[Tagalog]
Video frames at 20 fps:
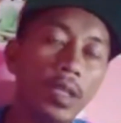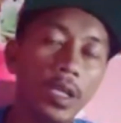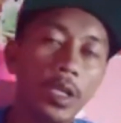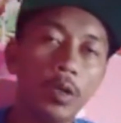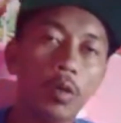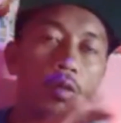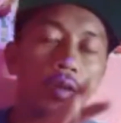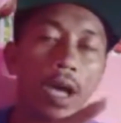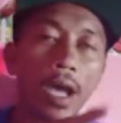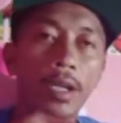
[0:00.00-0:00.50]

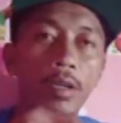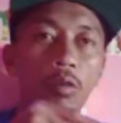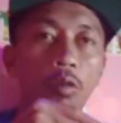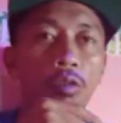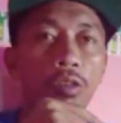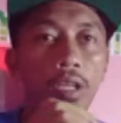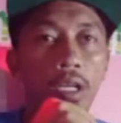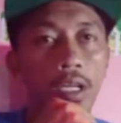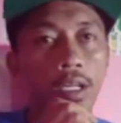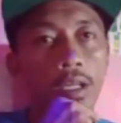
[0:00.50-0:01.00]
yung 9
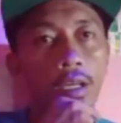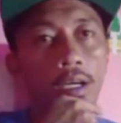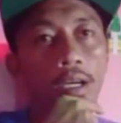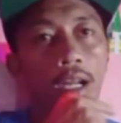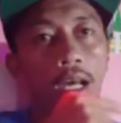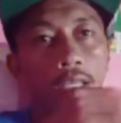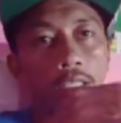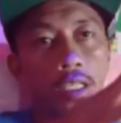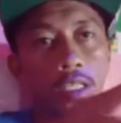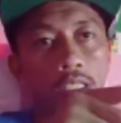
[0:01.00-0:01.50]
contender
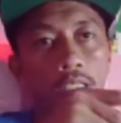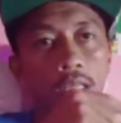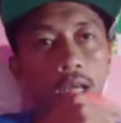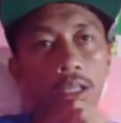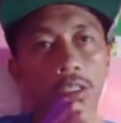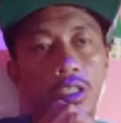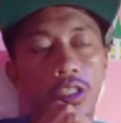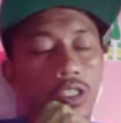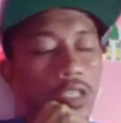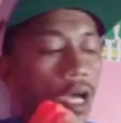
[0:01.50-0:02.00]
ng 6
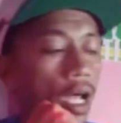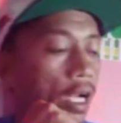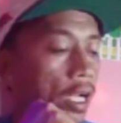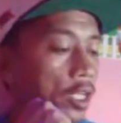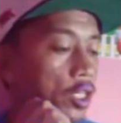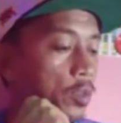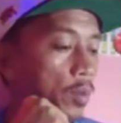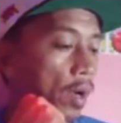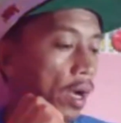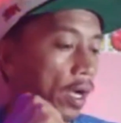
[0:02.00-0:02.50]
digit
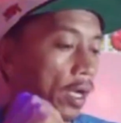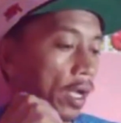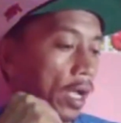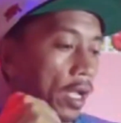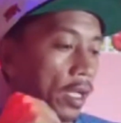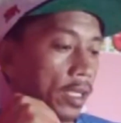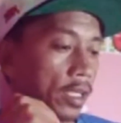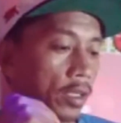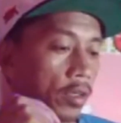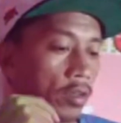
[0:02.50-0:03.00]
challenge mga
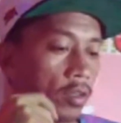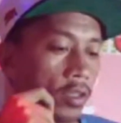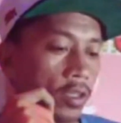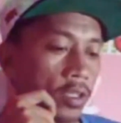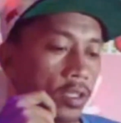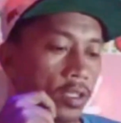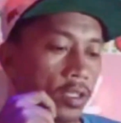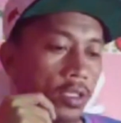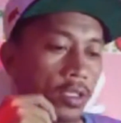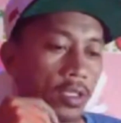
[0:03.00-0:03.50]
kananing. No?
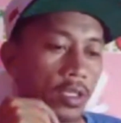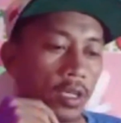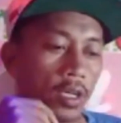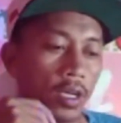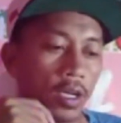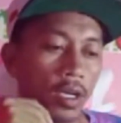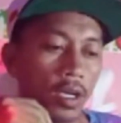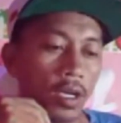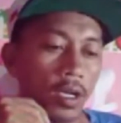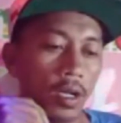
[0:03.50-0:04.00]

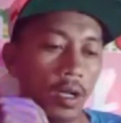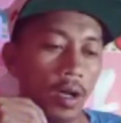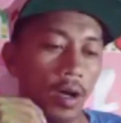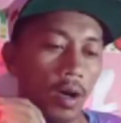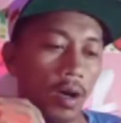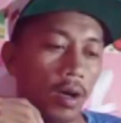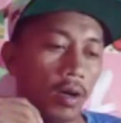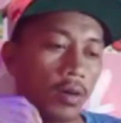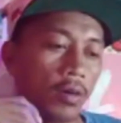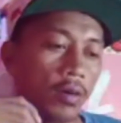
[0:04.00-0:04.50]

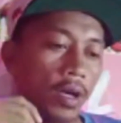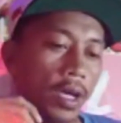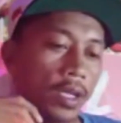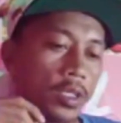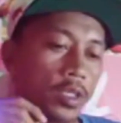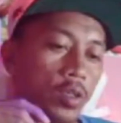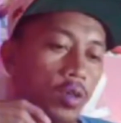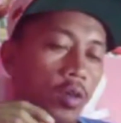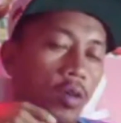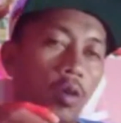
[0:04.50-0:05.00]

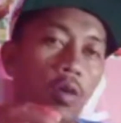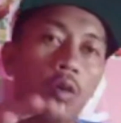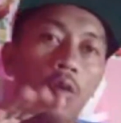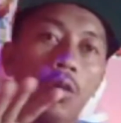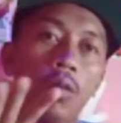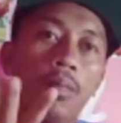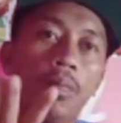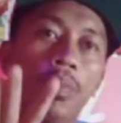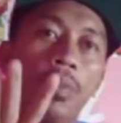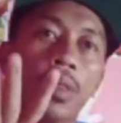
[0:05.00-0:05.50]
Alright, so
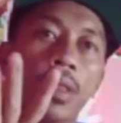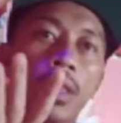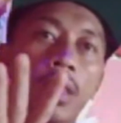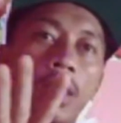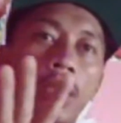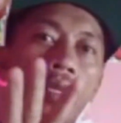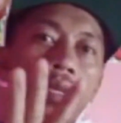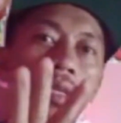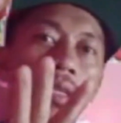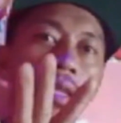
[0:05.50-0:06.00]

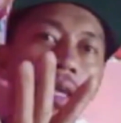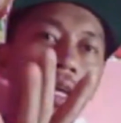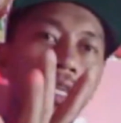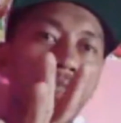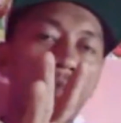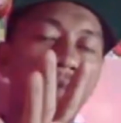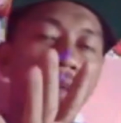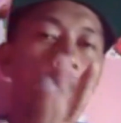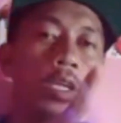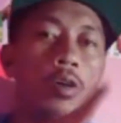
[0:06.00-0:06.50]

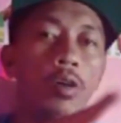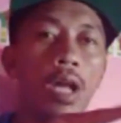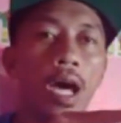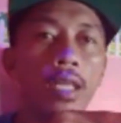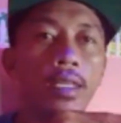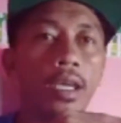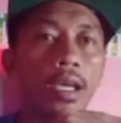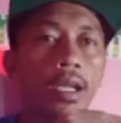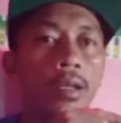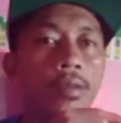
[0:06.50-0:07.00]
next video
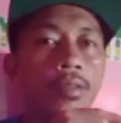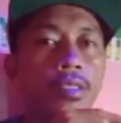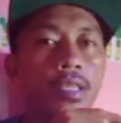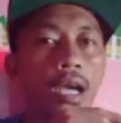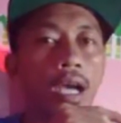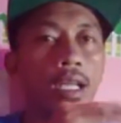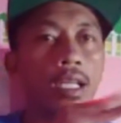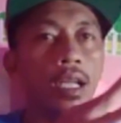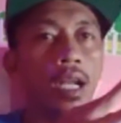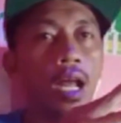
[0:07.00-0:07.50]
natin sa
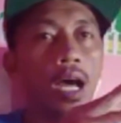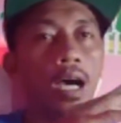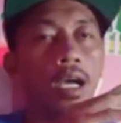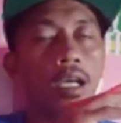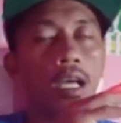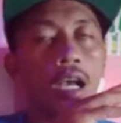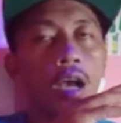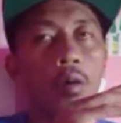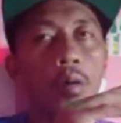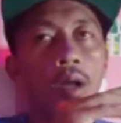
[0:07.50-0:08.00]
kanila,
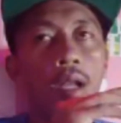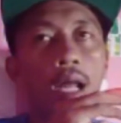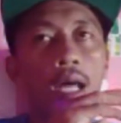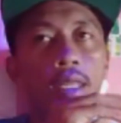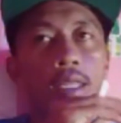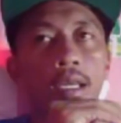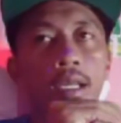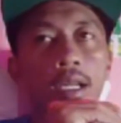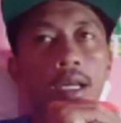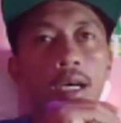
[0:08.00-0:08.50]
gagawa
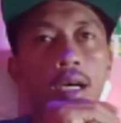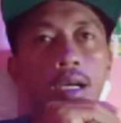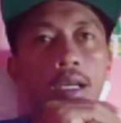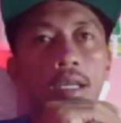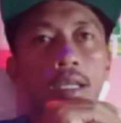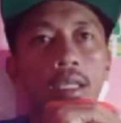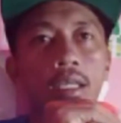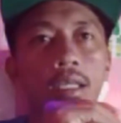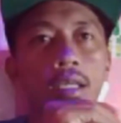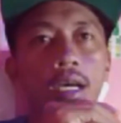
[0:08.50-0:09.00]
natin
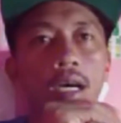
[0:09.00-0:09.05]
ng